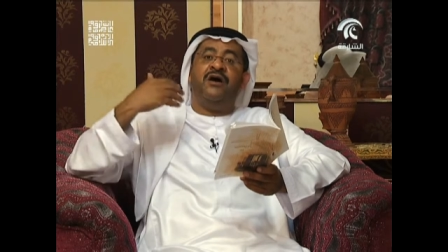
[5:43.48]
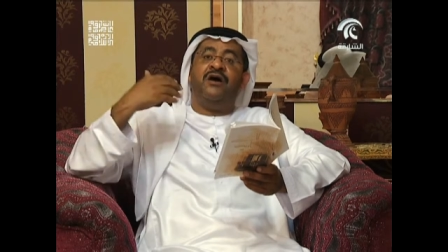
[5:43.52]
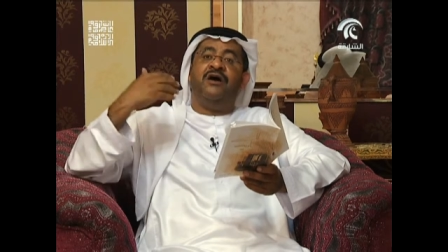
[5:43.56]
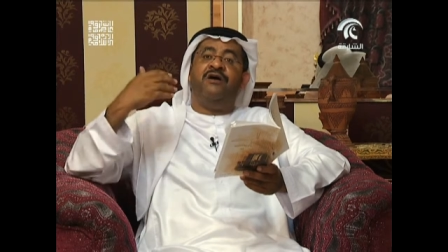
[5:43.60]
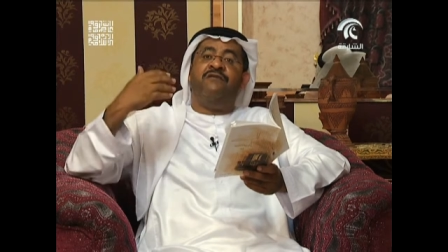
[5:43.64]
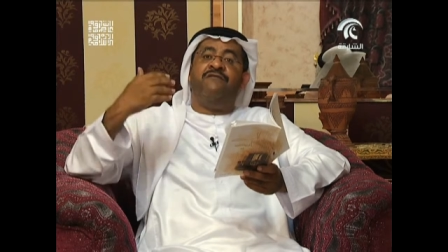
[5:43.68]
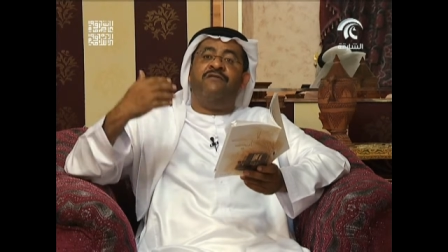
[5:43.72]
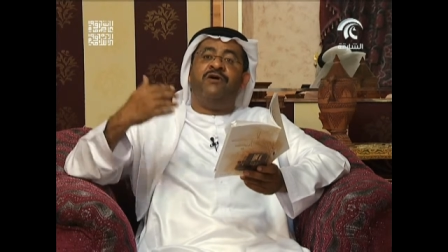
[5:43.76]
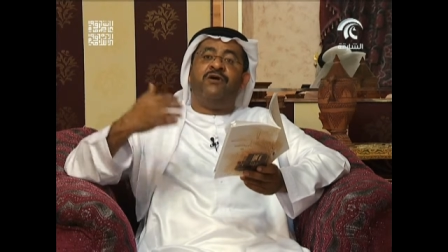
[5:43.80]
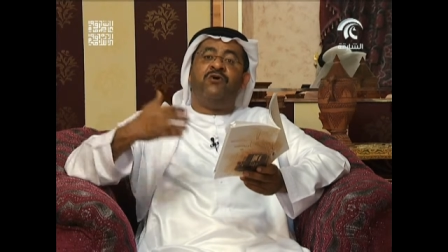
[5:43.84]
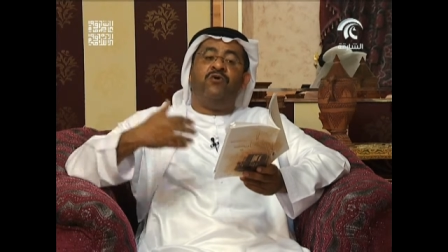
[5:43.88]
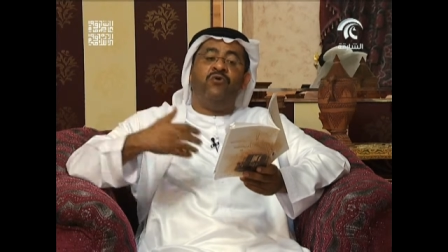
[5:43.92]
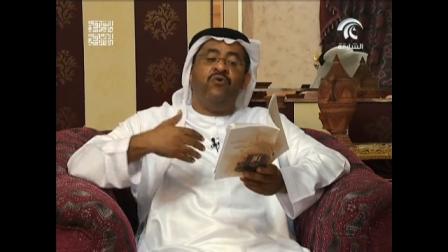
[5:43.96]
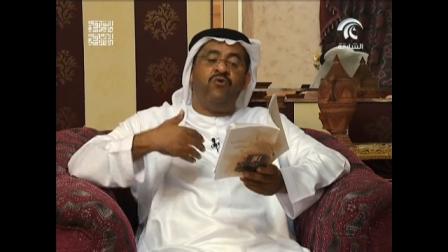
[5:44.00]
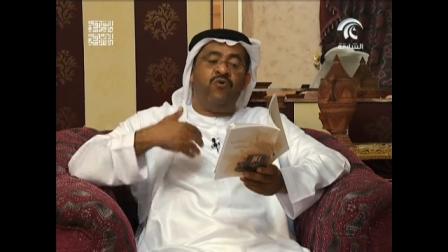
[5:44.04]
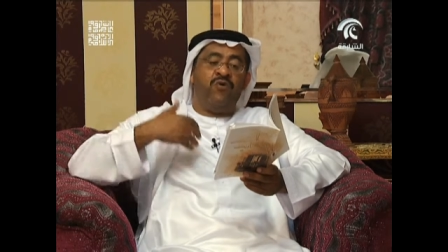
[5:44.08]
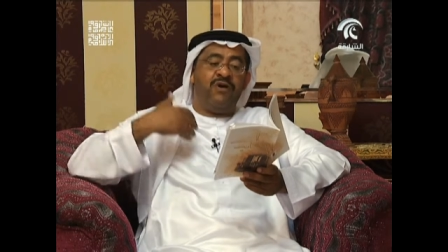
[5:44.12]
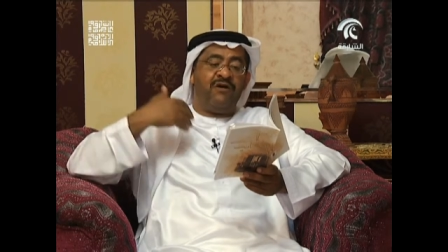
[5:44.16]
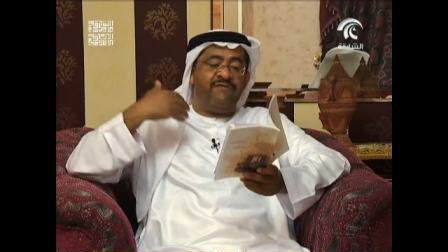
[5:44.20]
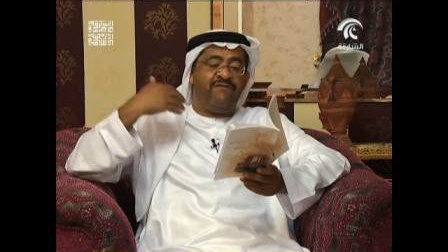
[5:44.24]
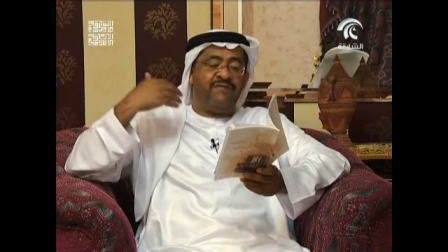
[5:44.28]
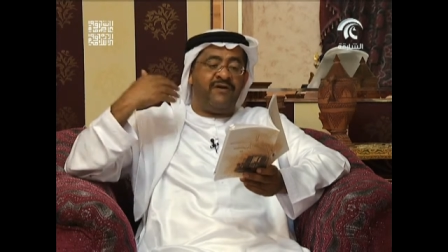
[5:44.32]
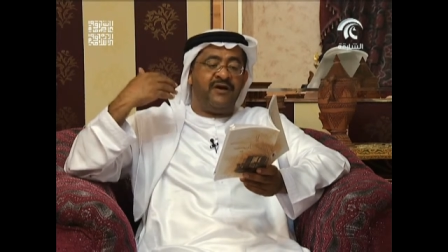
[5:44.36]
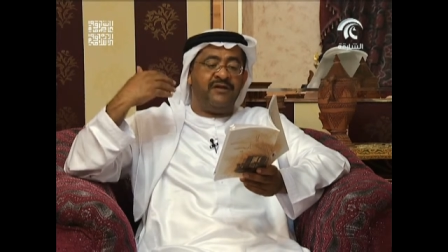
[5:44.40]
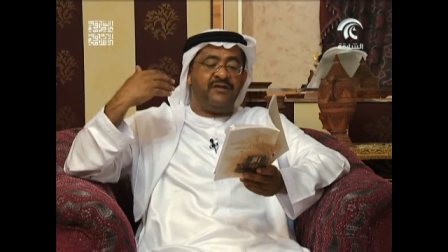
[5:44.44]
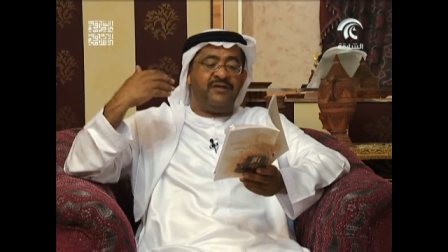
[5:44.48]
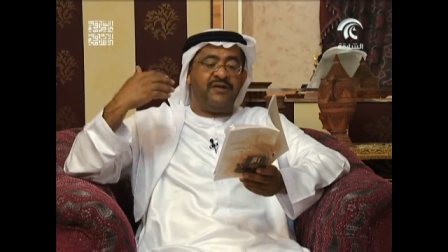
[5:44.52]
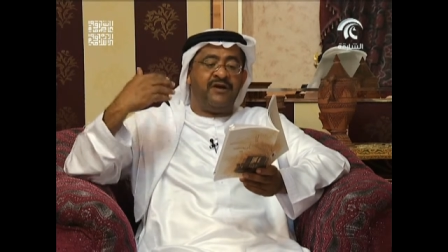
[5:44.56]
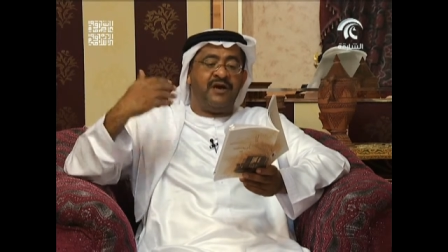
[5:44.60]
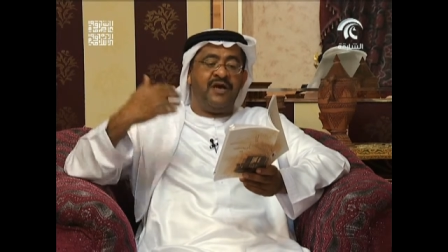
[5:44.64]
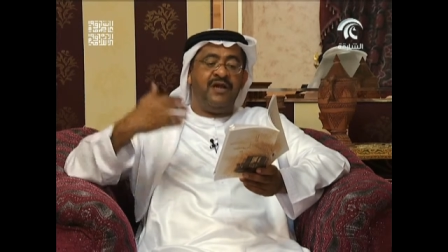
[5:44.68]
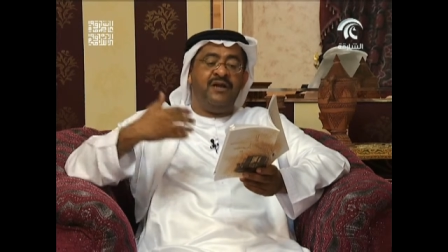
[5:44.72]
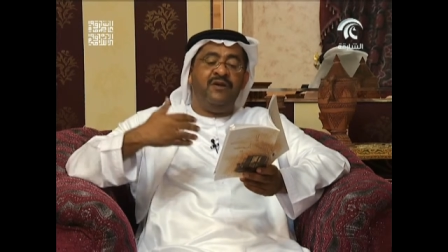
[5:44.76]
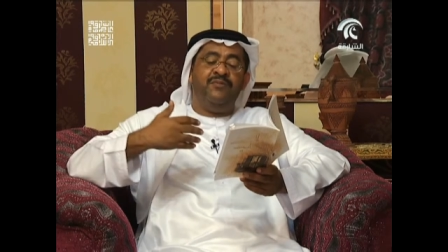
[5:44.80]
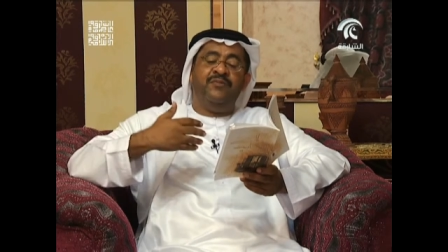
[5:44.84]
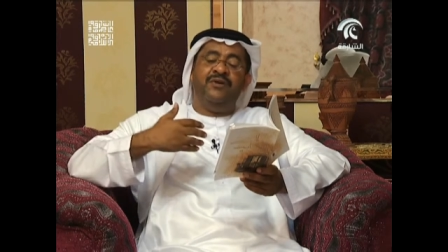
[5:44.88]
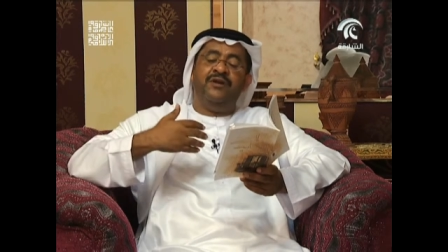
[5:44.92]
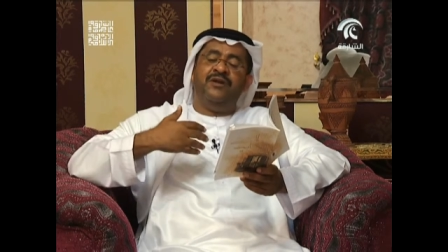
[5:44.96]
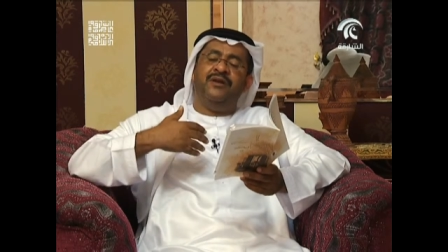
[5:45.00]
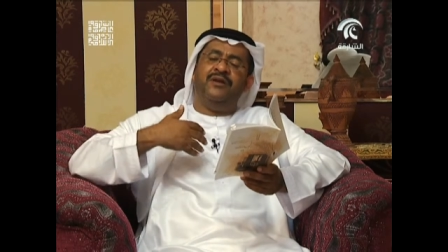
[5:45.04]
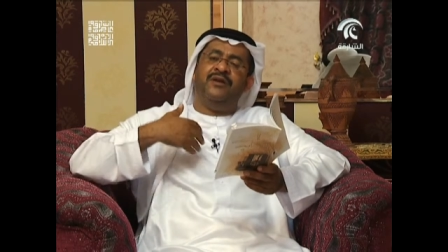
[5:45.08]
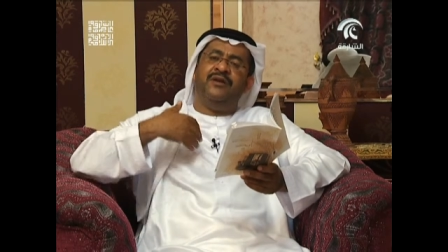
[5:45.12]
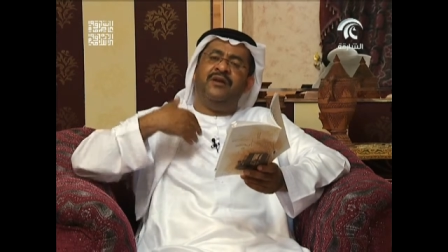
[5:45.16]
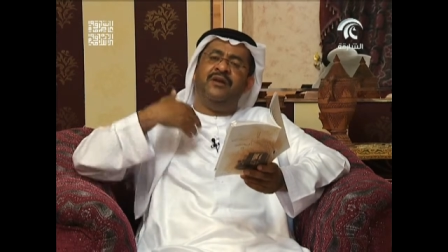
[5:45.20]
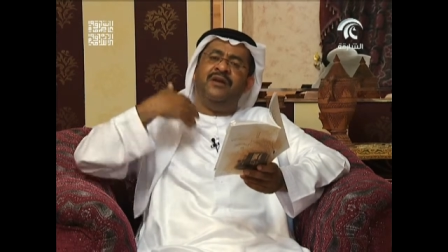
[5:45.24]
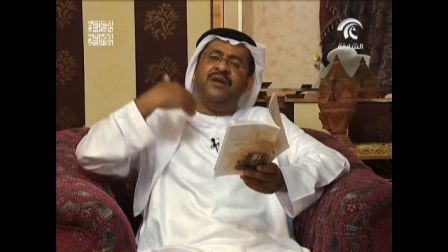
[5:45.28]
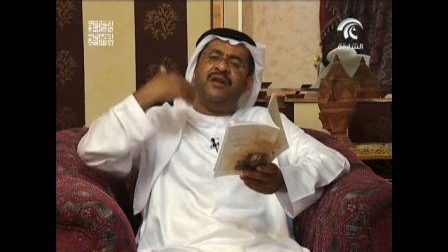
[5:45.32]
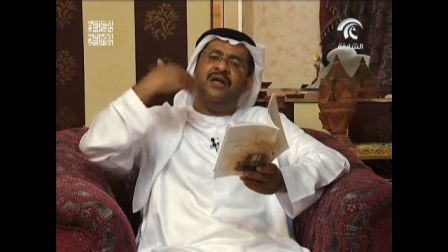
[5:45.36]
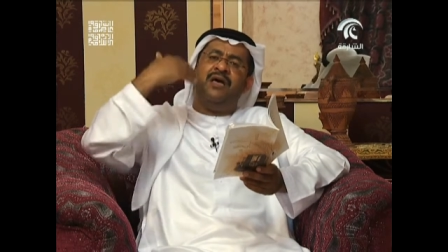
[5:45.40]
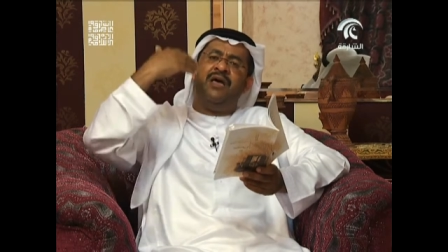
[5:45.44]
فكل خفقة قلب
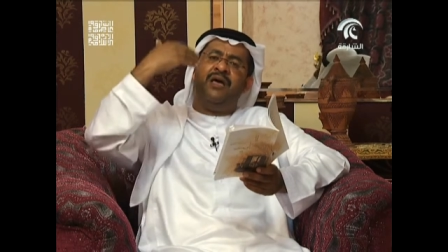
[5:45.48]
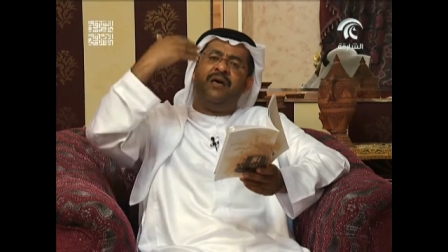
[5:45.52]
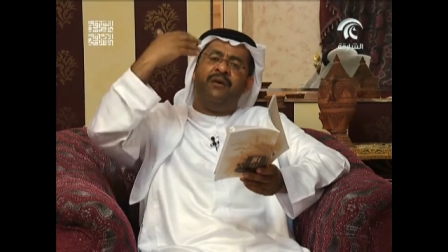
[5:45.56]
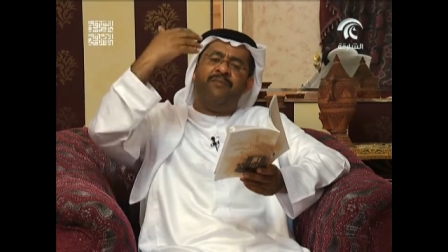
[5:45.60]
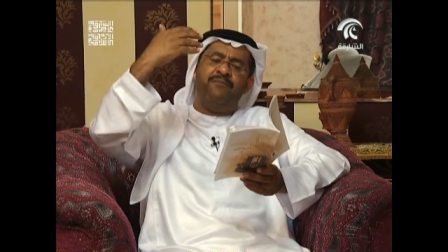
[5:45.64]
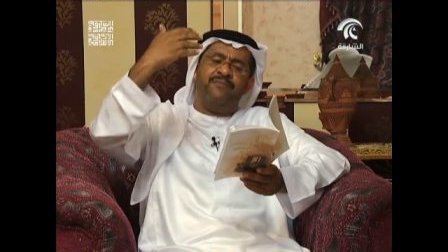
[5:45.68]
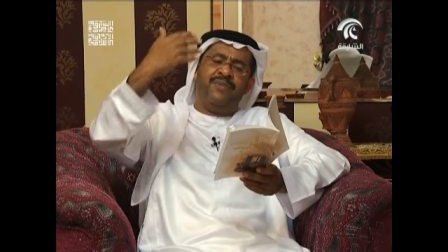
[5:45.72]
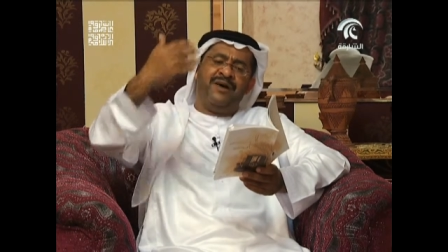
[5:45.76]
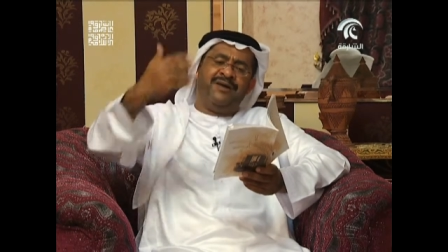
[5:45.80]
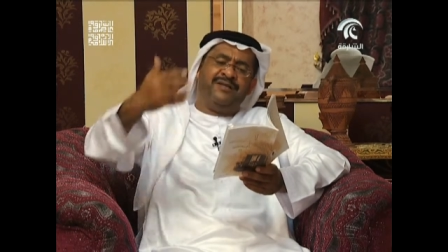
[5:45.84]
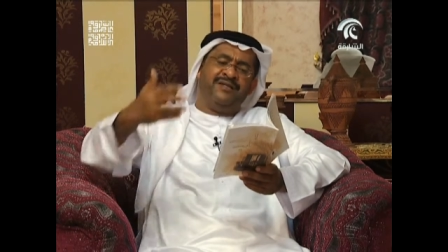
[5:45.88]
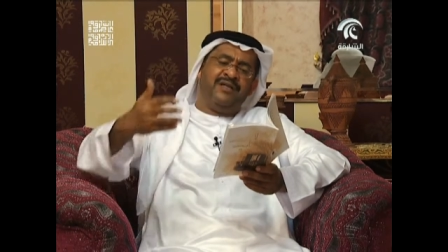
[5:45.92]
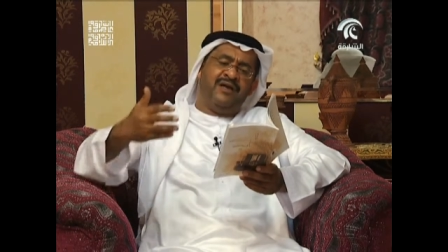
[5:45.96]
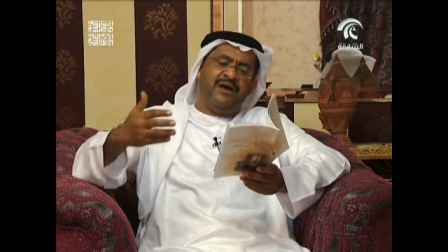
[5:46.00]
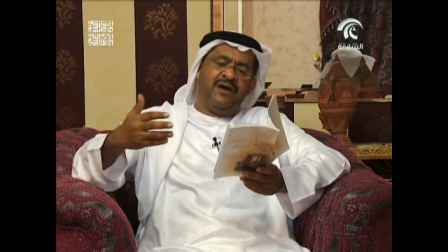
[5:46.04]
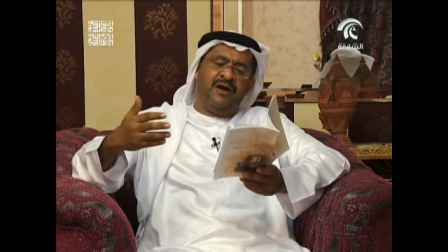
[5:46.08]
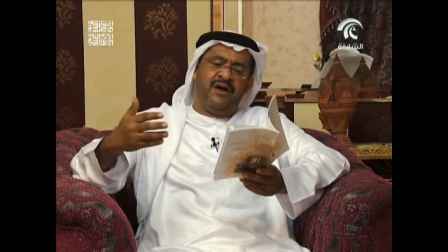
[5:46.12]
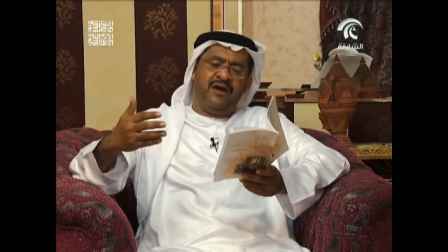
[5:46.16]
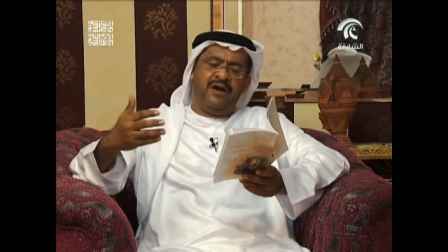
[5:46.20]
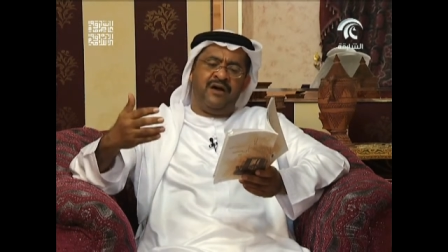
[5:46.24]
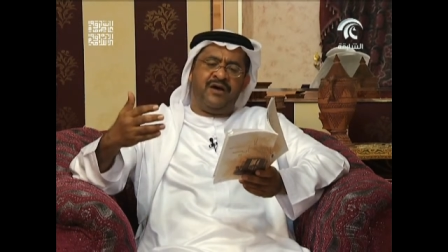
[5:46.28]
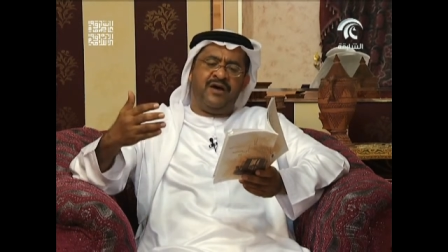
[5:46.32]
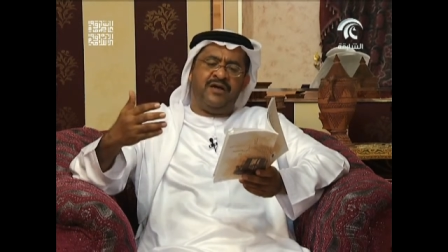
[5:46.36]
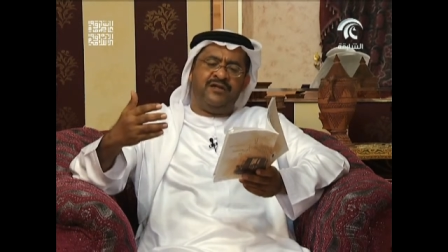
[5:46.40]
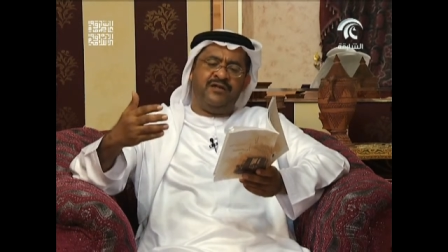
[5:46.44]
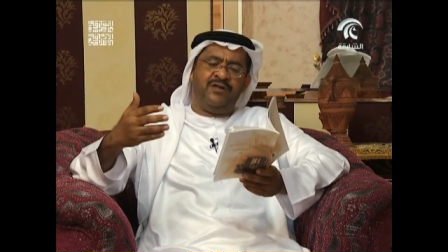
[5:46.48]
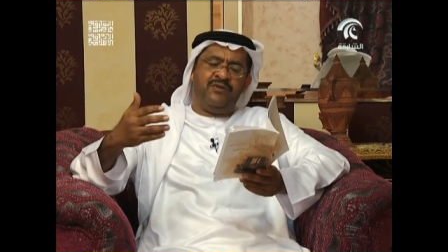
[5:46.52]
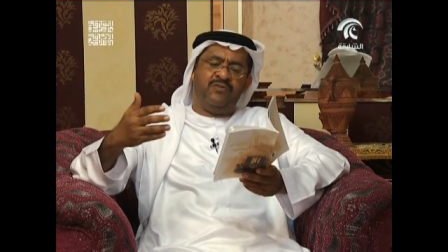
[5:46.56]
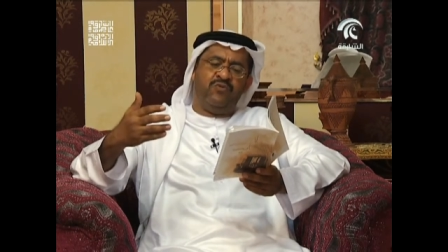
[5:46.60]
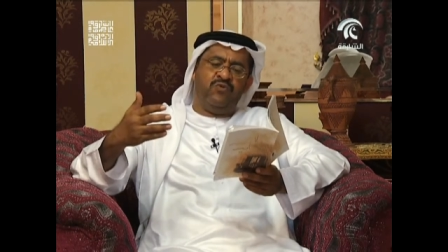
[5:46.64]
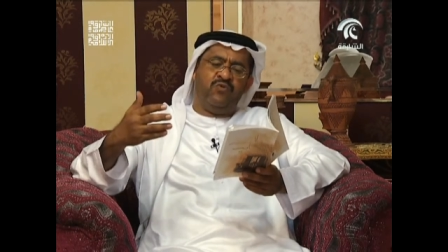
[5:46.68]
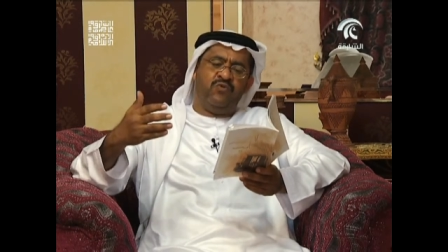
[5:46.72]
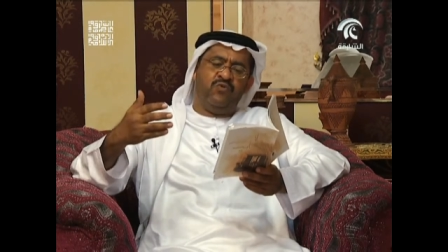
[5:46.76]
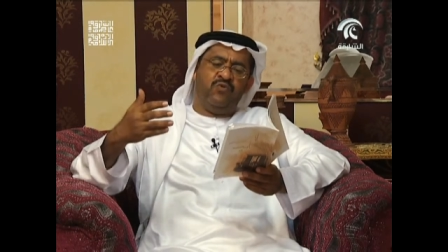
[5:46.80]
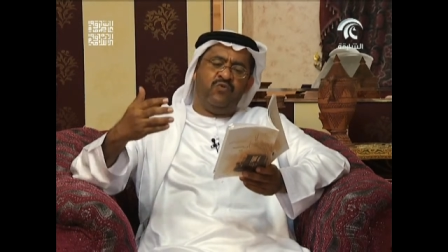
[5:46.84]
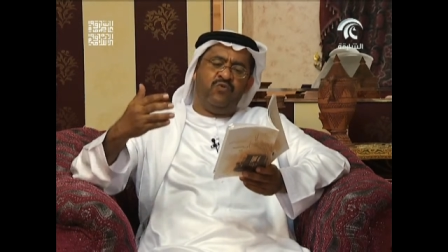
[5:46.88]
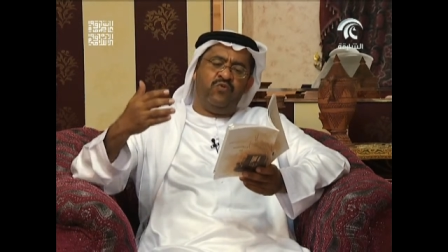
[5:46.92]
بعدها قدم